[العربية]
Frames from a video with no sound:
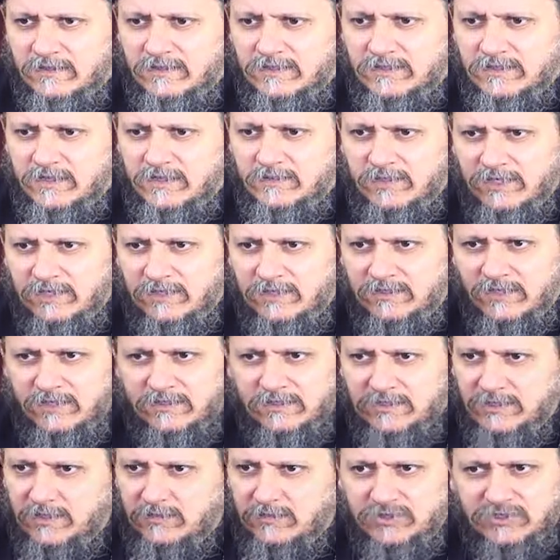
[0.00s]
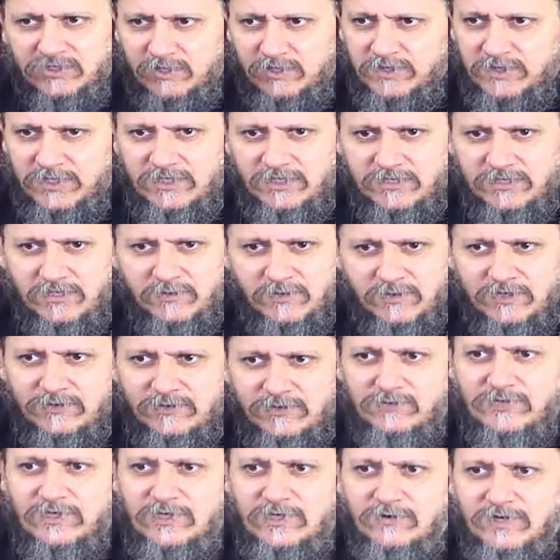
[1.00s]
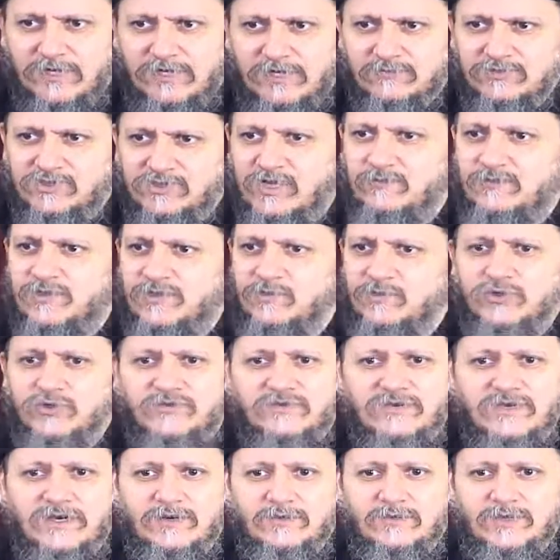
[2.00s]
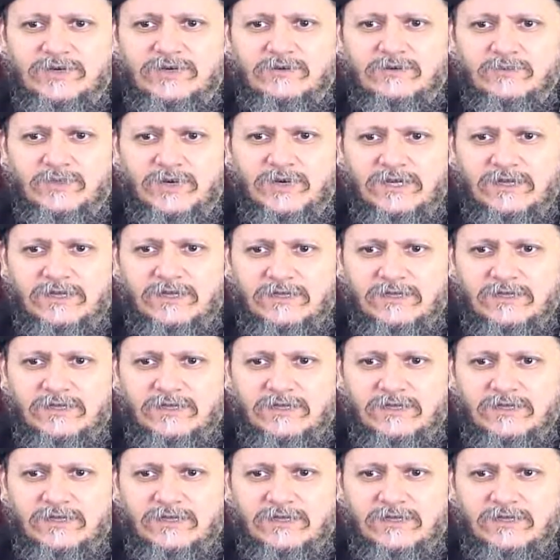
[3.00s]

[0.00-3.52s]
ده ده, ده مش طبيعي ده مجنون ده ولا ايه مش كان بيموت فيها بيحبها